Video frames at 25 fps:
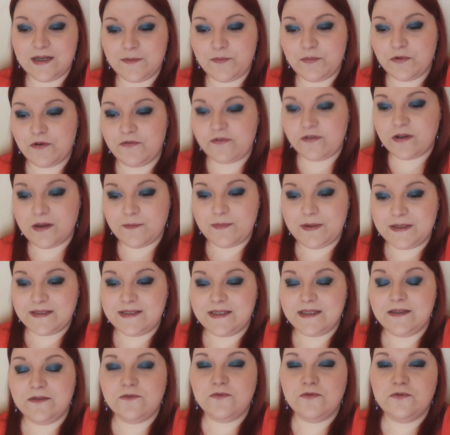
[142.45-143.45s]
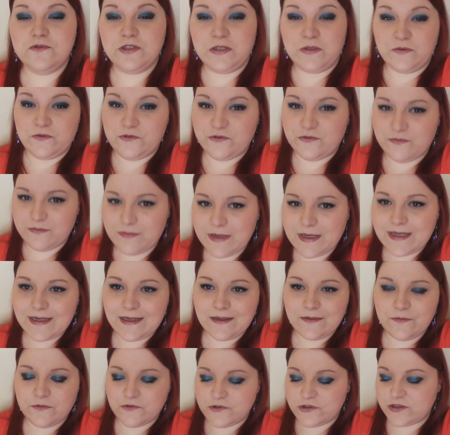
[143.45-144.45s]
pour faire passer le goût. J'ai eu du mal à
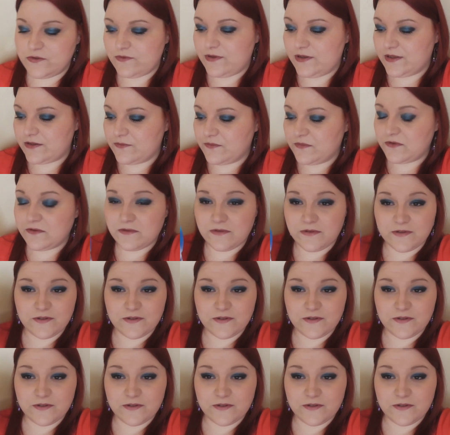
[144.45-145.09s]
le manger, honnêtement.